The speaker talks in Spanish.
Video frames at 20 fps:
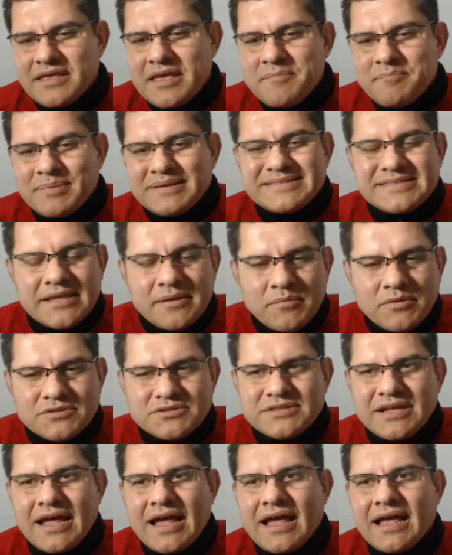y
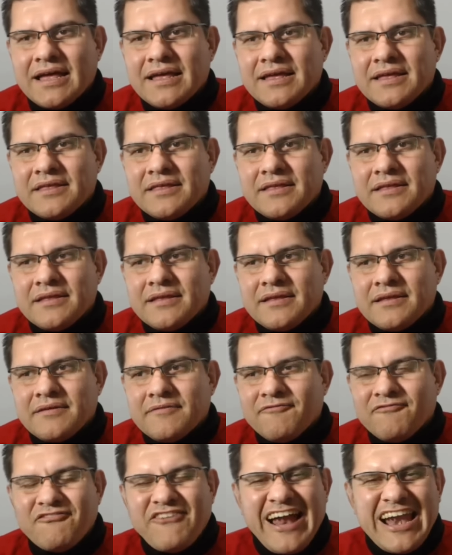empecemos a
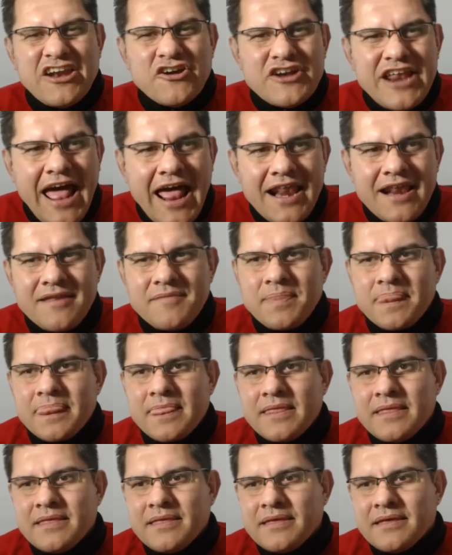valorar
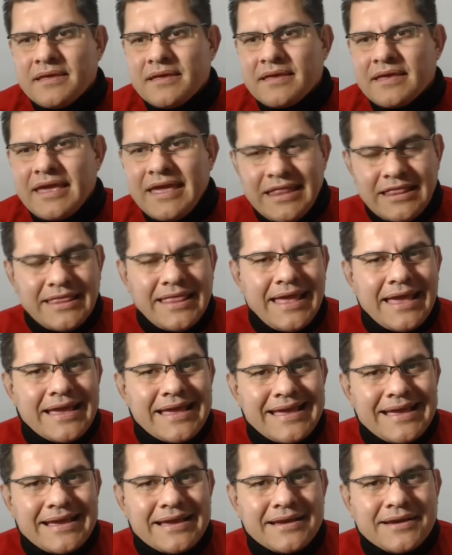que este
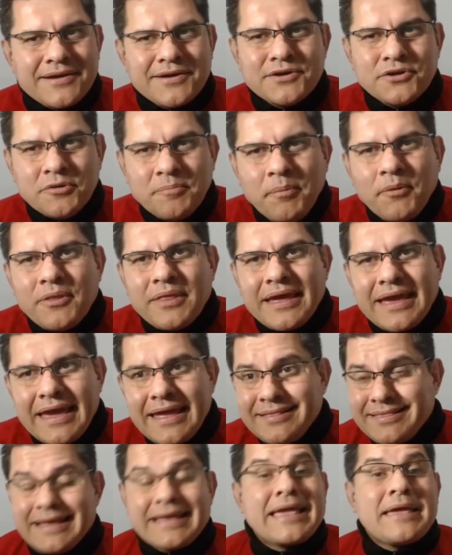grupo de
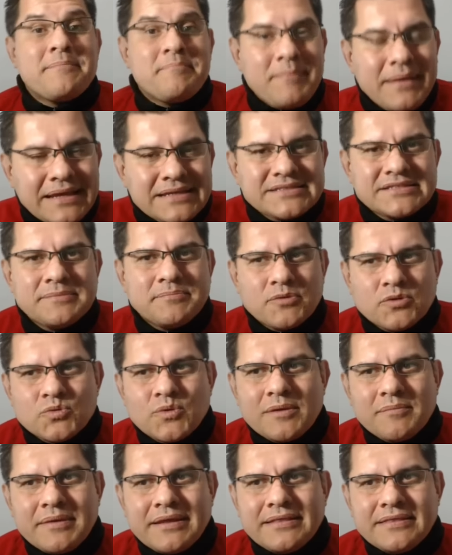gente, que Messi
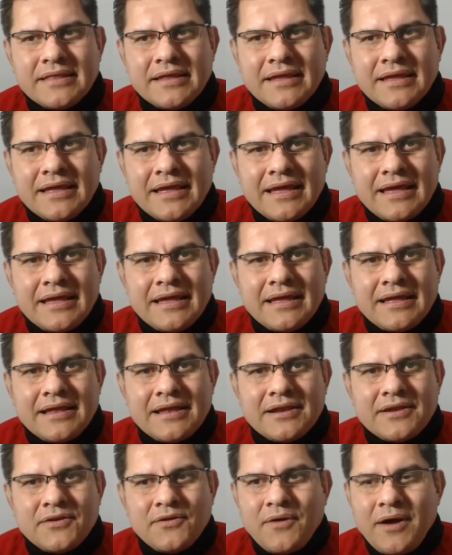puntualmente,
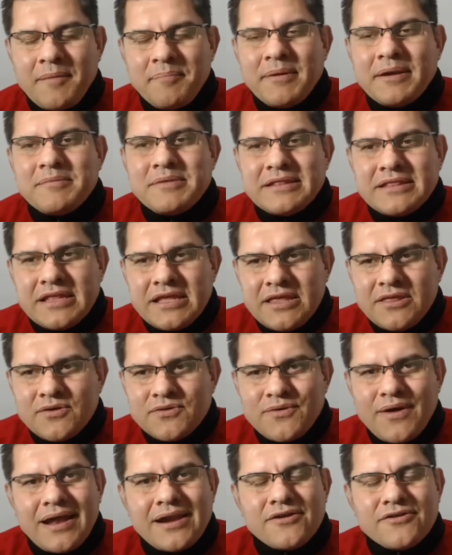nos ha
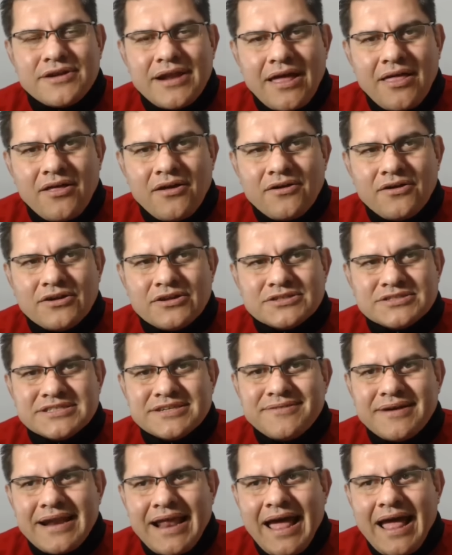permitido, nos ha logrado
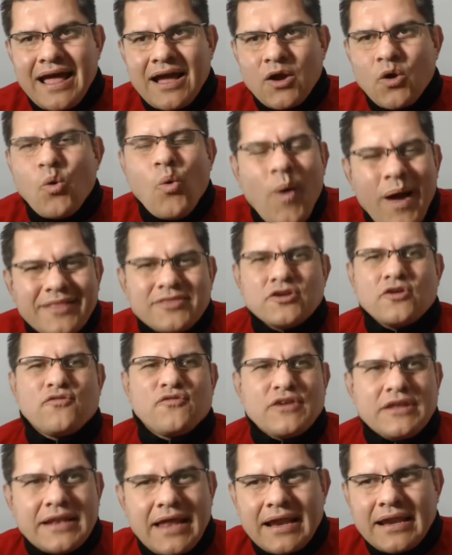Llevar a cuatro
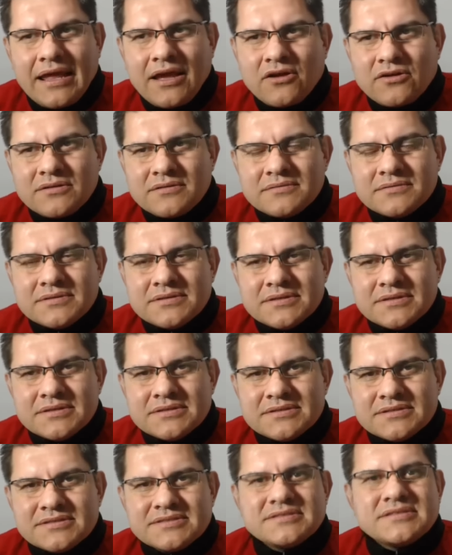finales
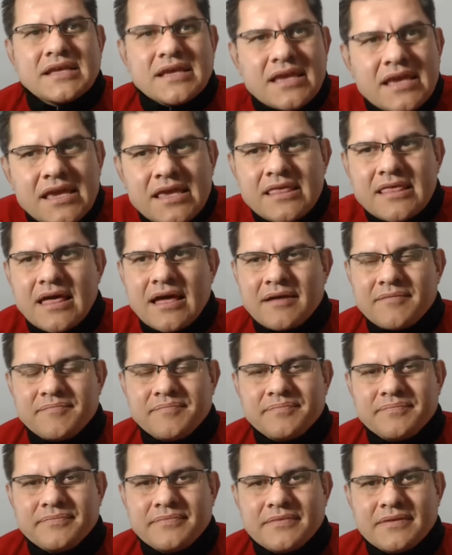seguida.
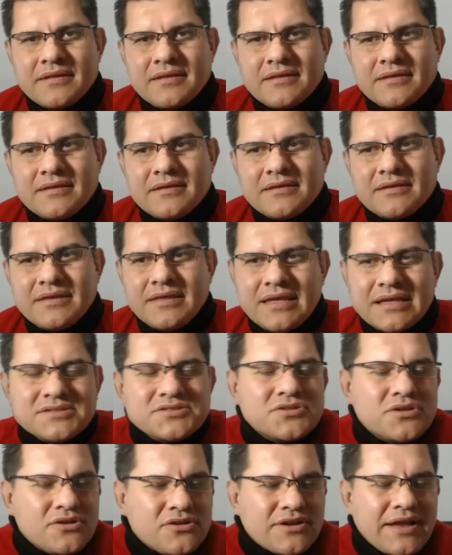Y
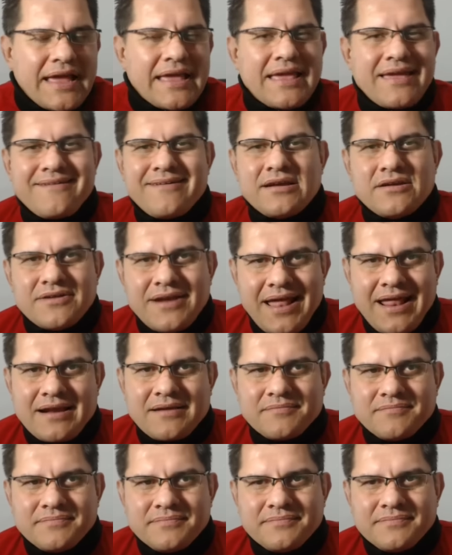eso es lo que hay que valorar.
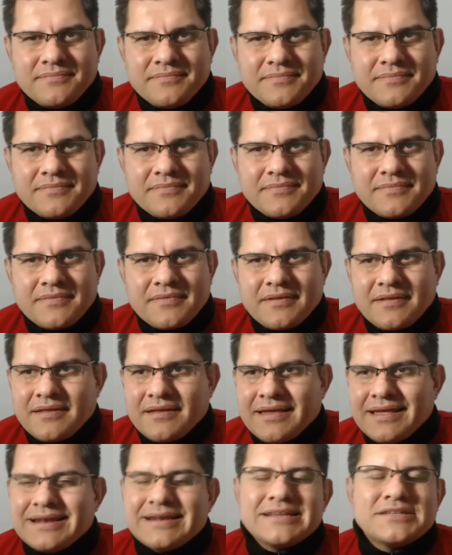
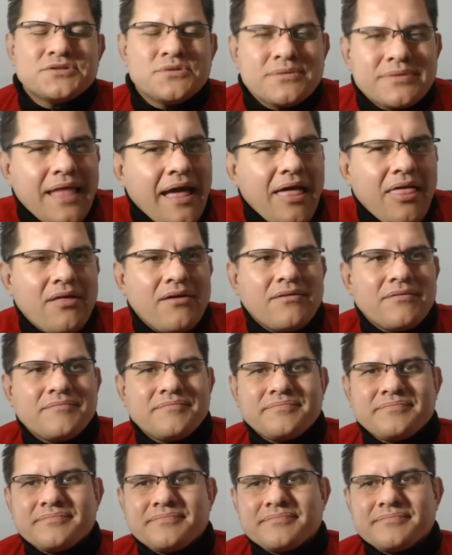El resultado,